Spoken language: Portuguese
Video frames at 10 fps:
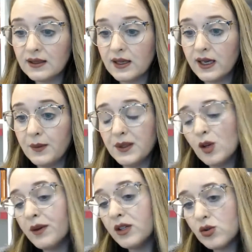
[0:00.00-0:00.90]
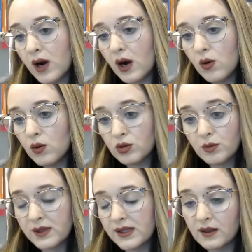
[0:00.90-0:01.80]
né, principalmente o álcool, de
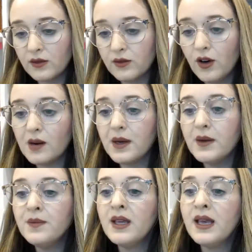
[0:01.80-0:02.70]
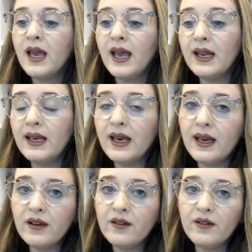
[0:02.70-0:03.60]
uma certa forma, ele
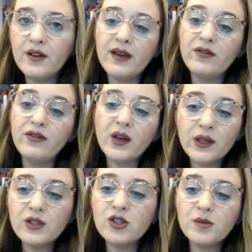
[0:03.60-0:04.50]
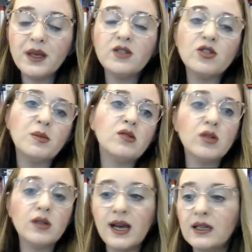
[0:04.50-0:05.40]
é, é frequentemente
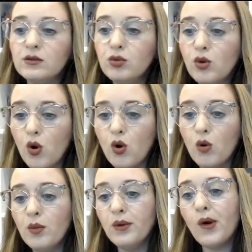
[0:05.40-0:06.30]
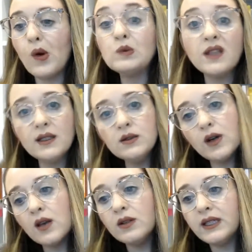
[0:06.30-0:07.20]
mencionado como contendo
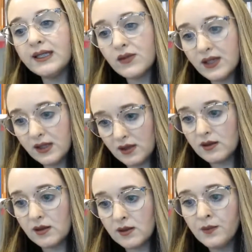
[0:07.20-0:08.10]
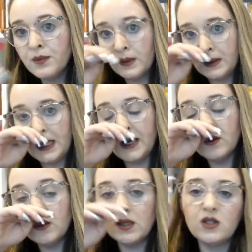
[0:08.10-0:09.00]
calorias vazias, né?
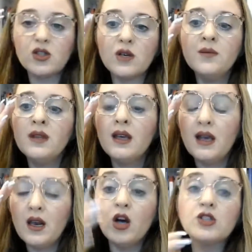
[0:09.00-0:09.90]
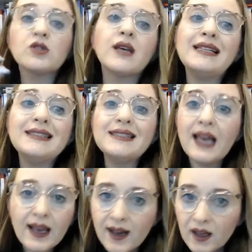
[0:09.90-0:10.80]
Ou seja, é lógico que ele
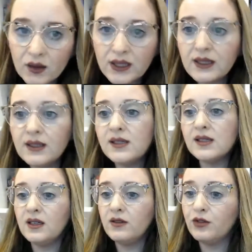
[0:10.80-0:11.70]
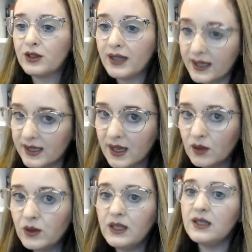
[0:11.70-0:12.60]
tem calorias, ele fornece
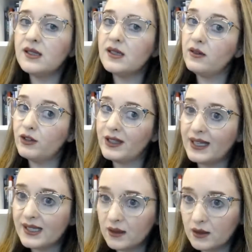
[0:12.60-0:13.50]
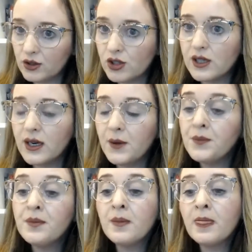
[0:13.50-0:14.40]
calorias, ele fornece energia,
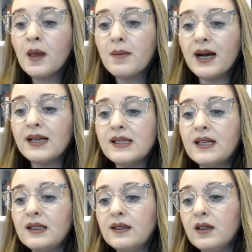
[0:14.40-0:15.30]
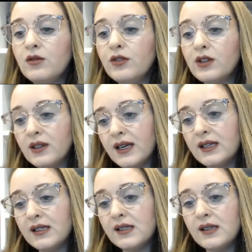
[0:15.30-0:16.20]
mas ele não
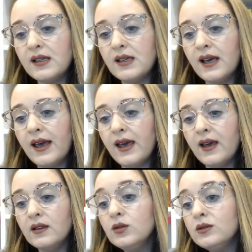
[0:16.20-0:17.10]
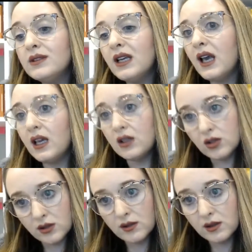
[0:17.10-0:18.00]
fornece é,
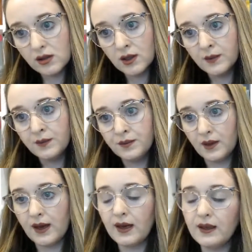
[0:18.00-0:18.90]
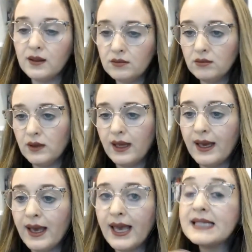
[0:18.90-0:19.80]
nutrientes tá? Então,
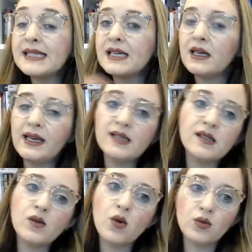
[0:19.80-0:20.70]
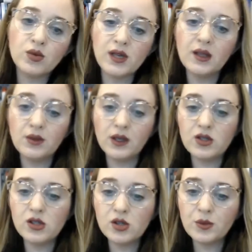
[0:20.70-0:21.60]
esse é, esse é o conceito que a
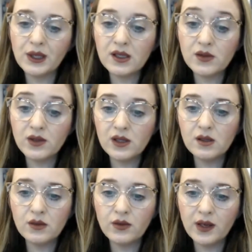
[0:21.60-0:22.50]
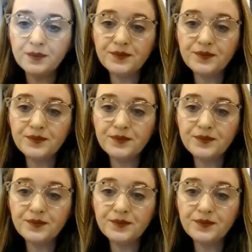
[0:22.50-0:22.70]
gente muitas vezes vê